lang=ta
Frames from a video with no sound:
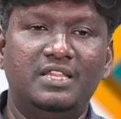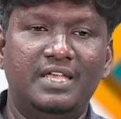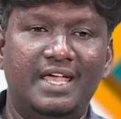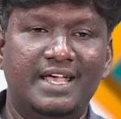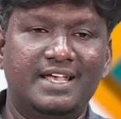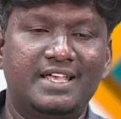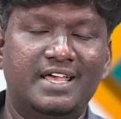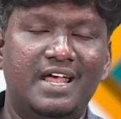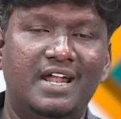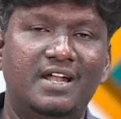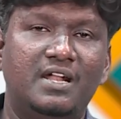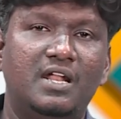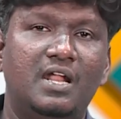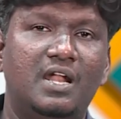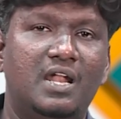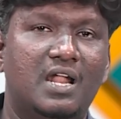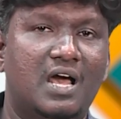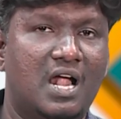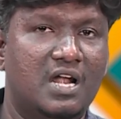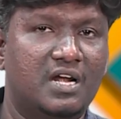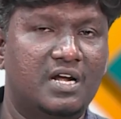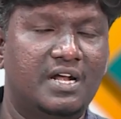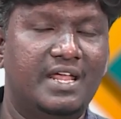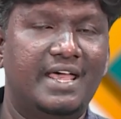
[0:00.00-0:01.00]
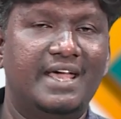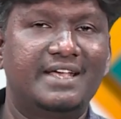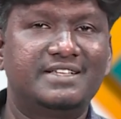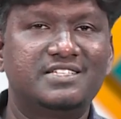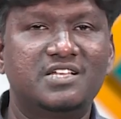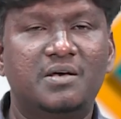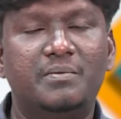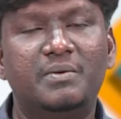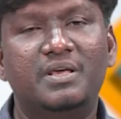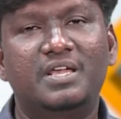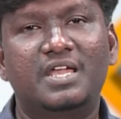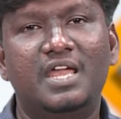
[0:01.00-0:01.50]
இது ஹென்லாம் ஆல்ரெடி
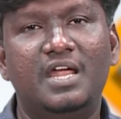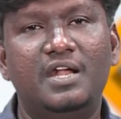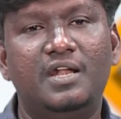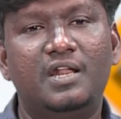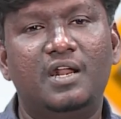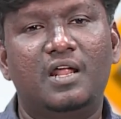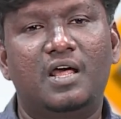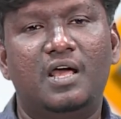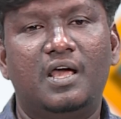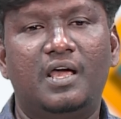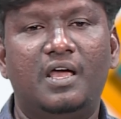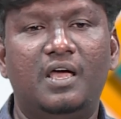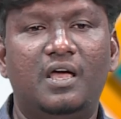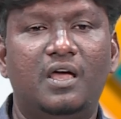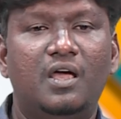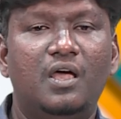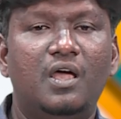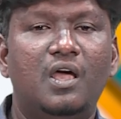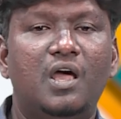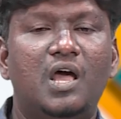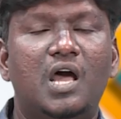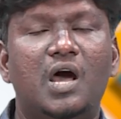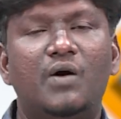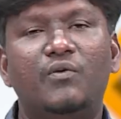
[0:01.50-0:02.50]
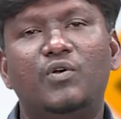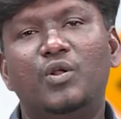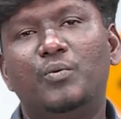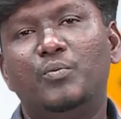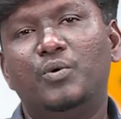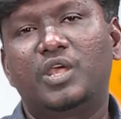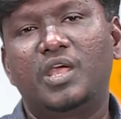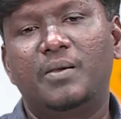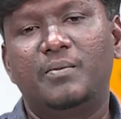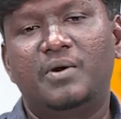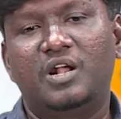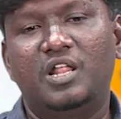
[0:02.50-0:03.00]
எக்ஸாமில் கேட்டிருக்காங்க அவ்வளோ
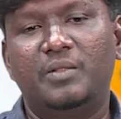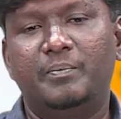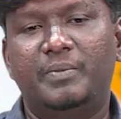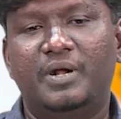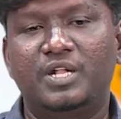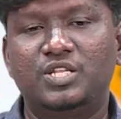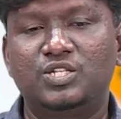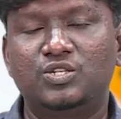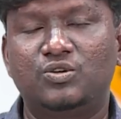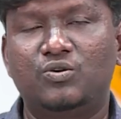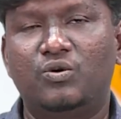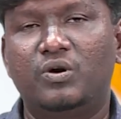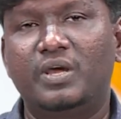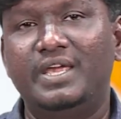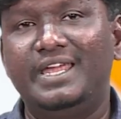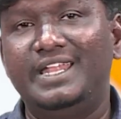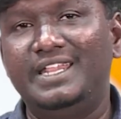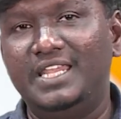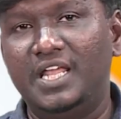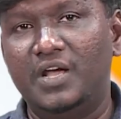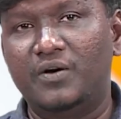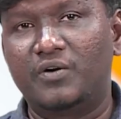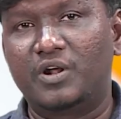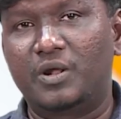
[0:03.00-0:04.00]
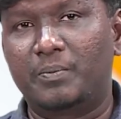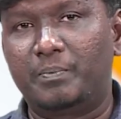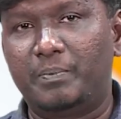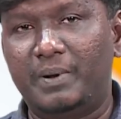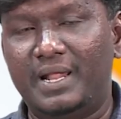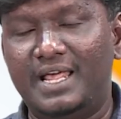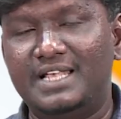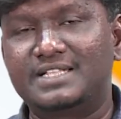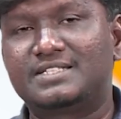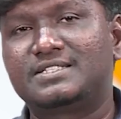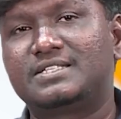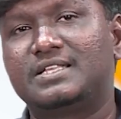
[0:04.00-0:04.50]
முக்கியமானது படிச்சுக்கோங்க இந்தியாவோட
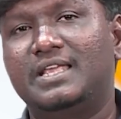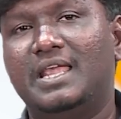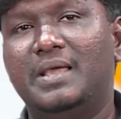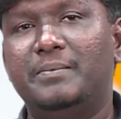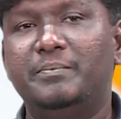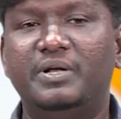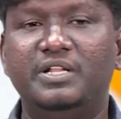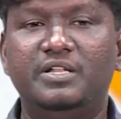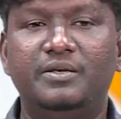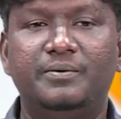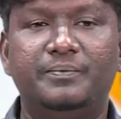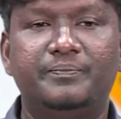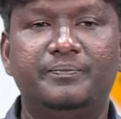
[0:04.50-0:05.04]
பிளேஸ் எண்பது